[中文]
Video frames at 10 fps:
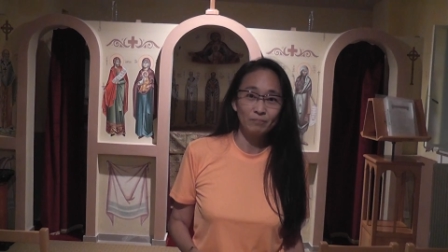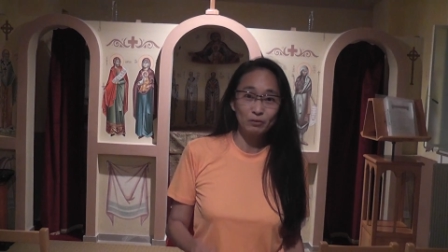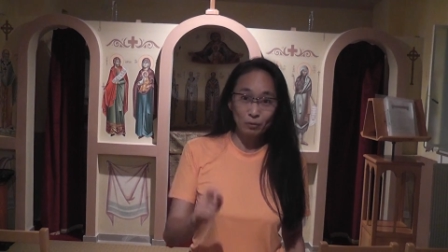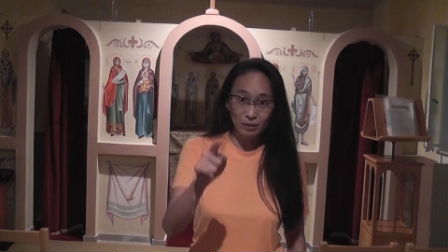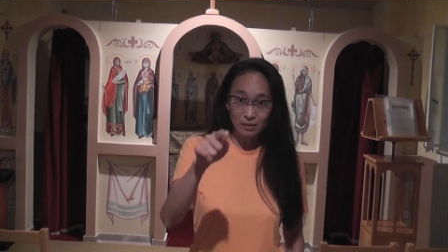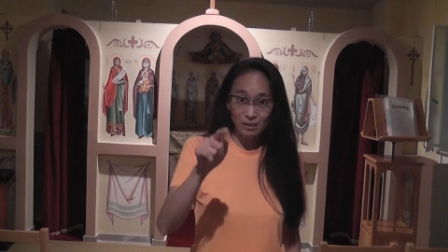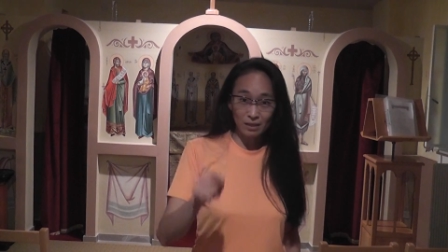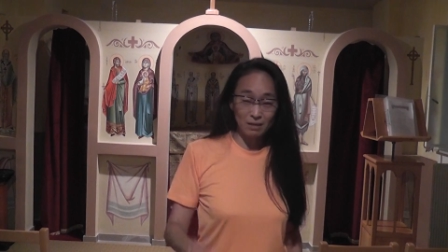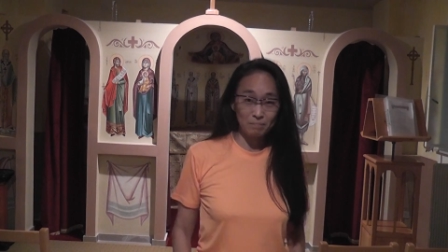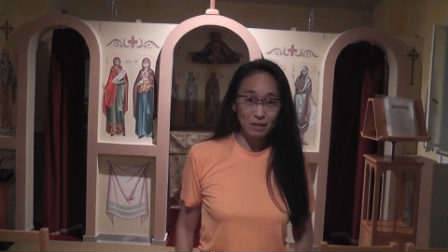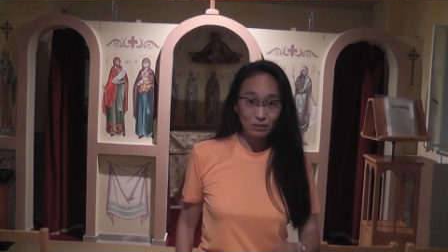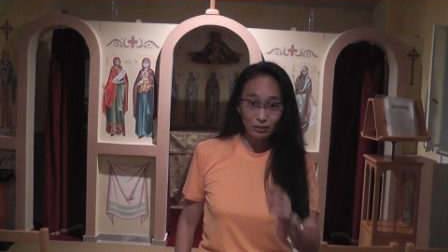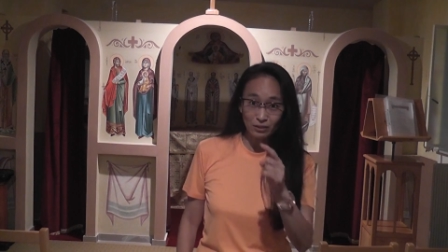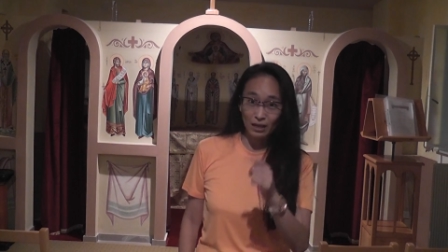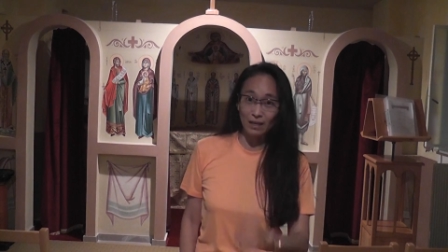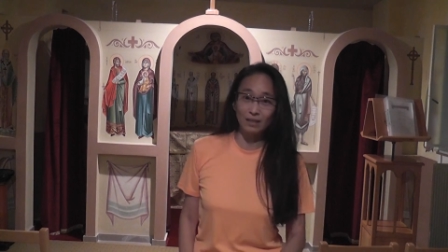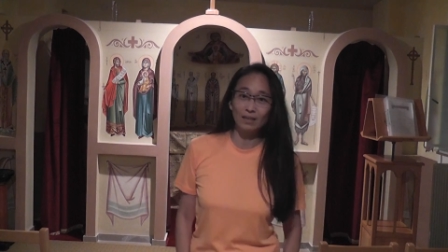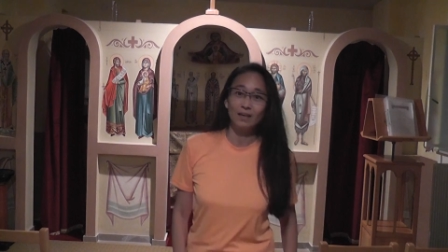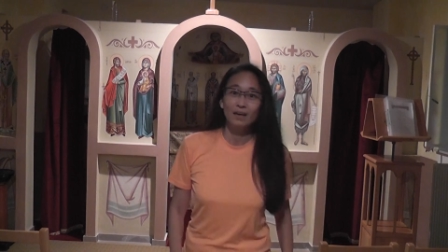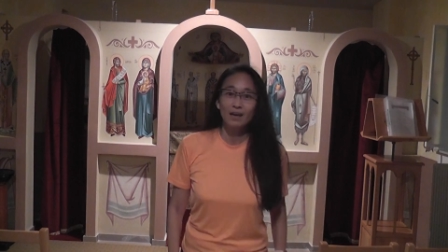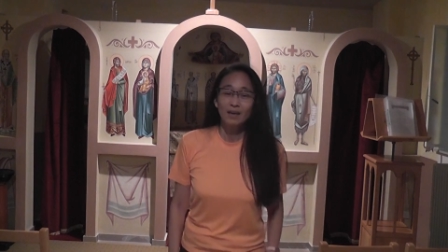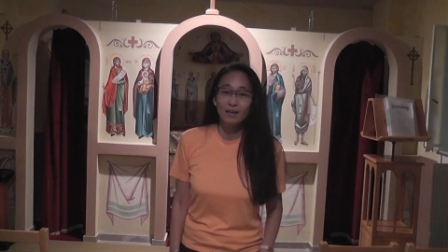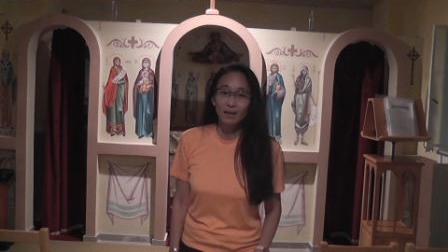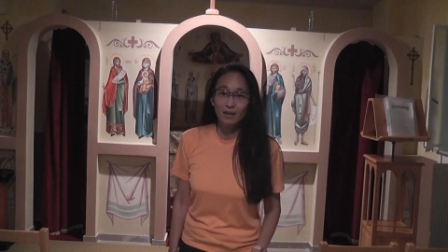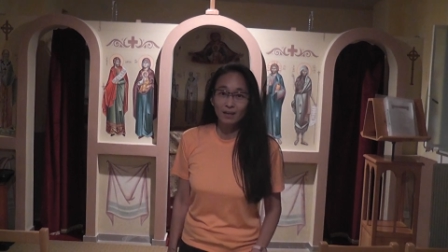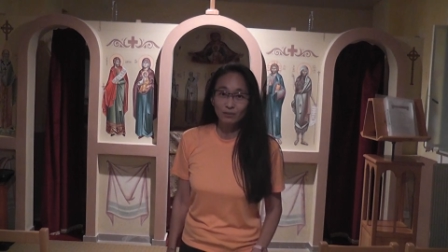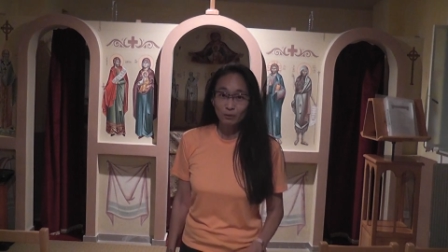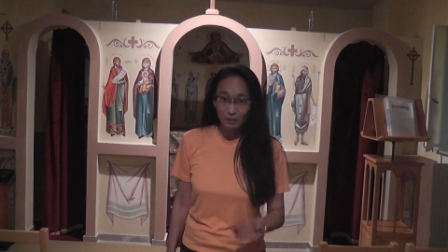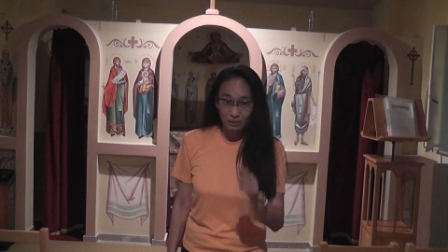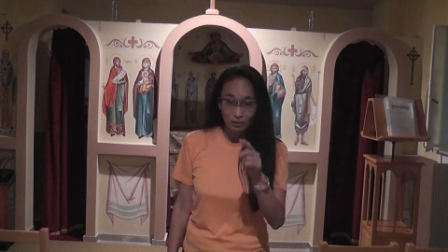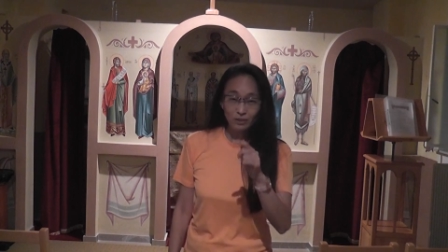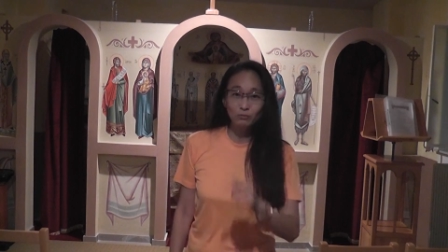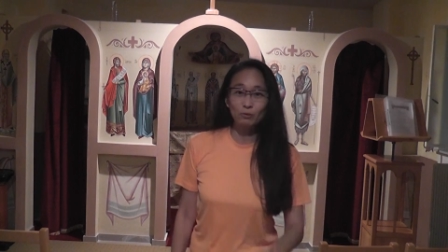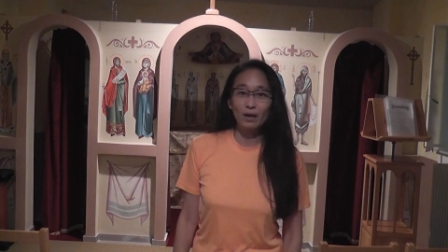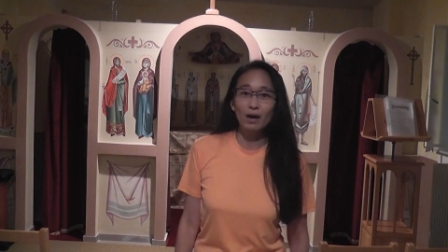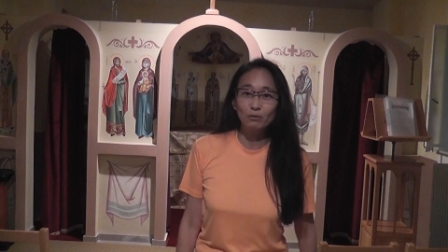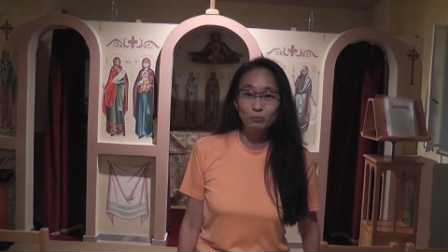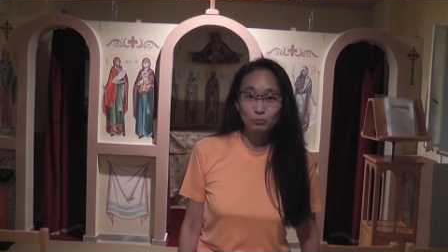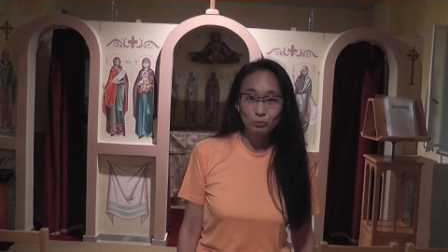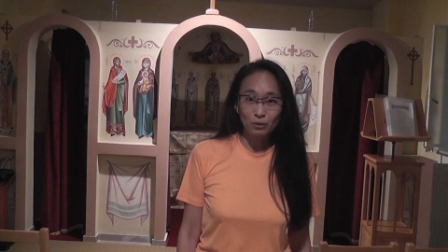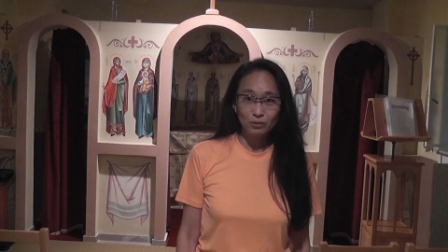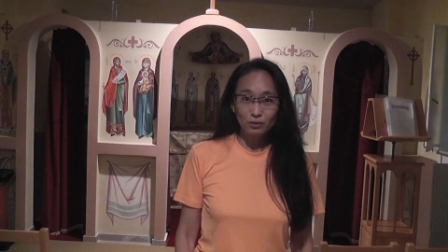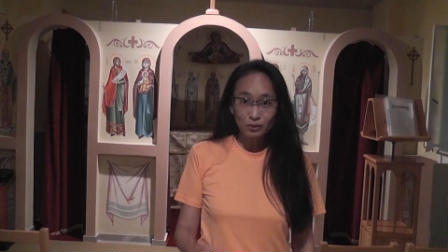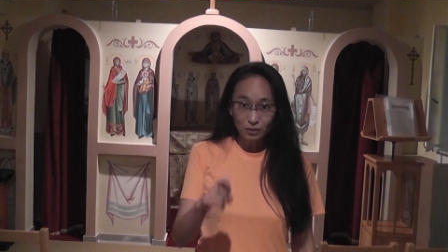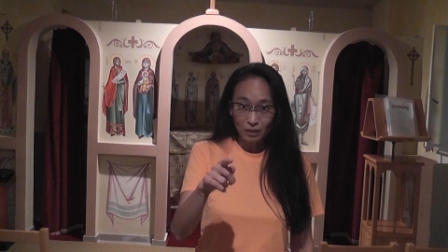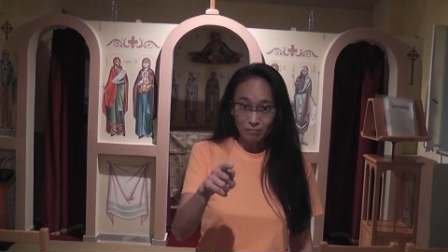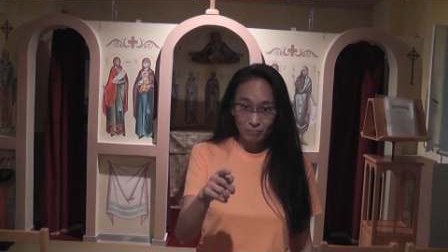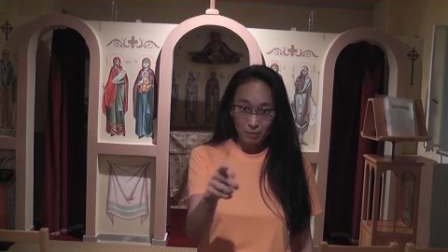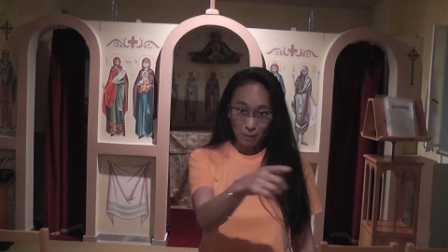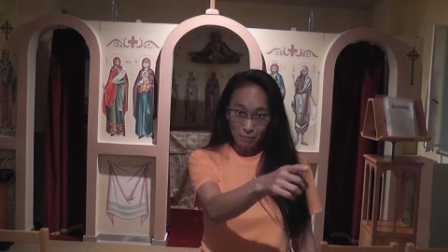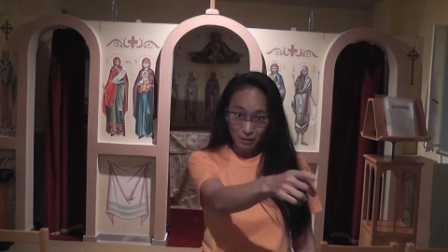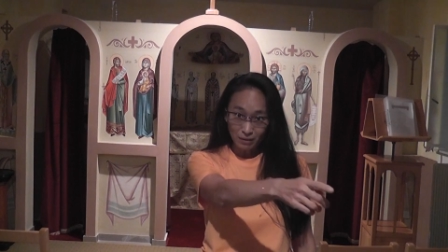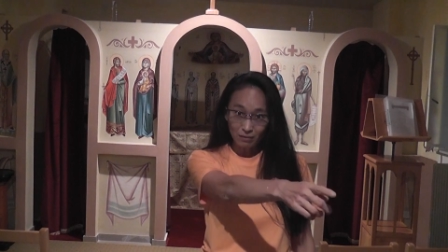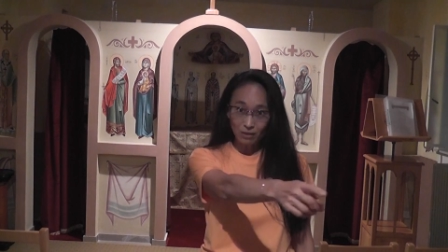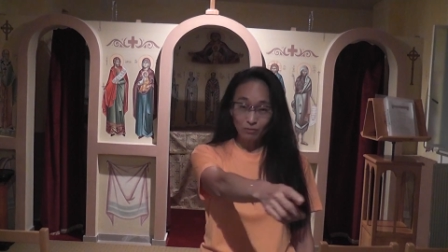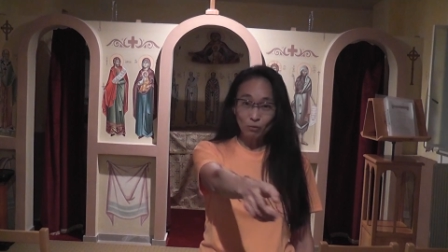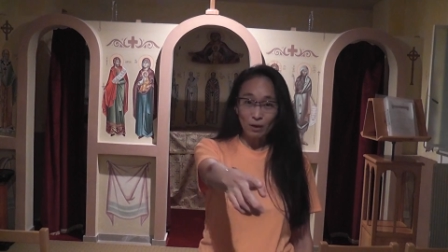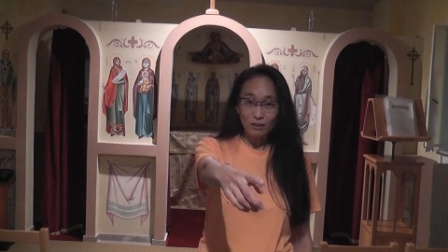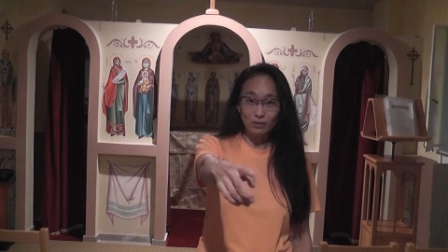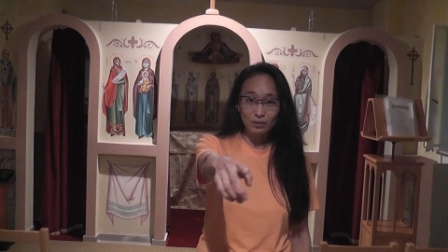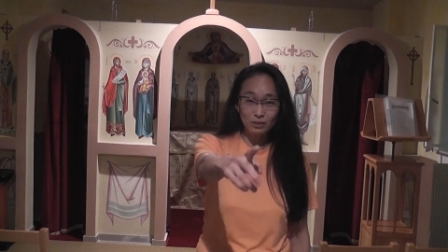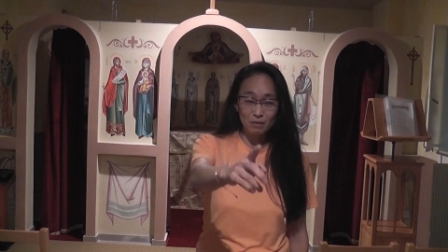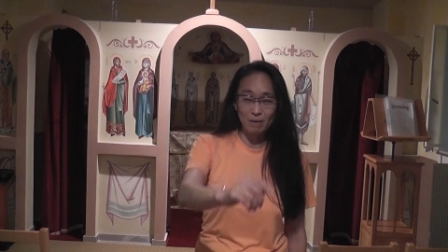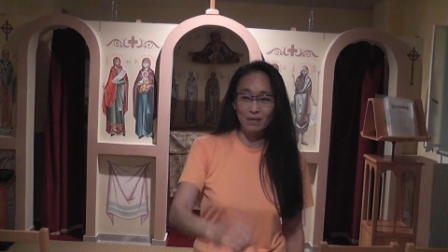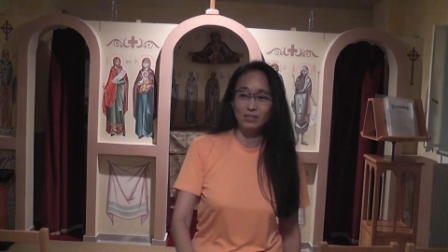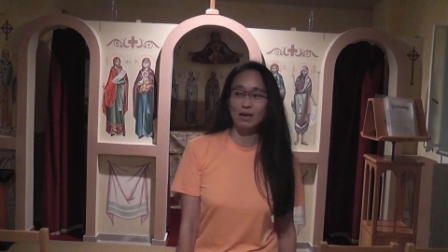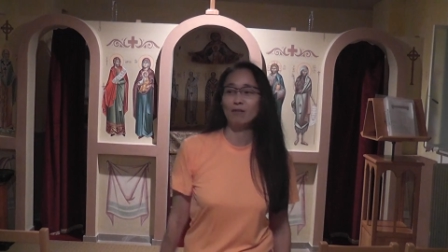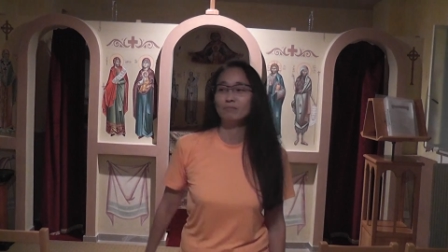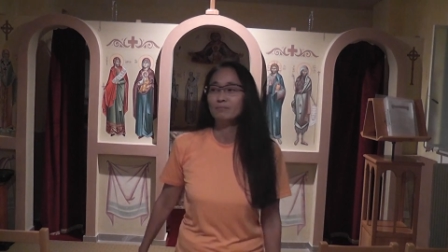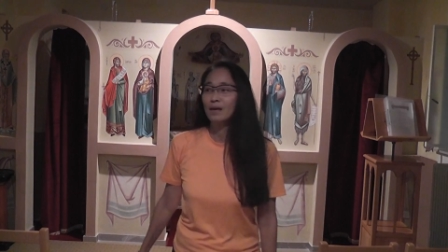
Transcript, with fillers: 对，这个影片就是给你，呃，对你就是对号入座，就是你，你旁边的人，对，就是你没教。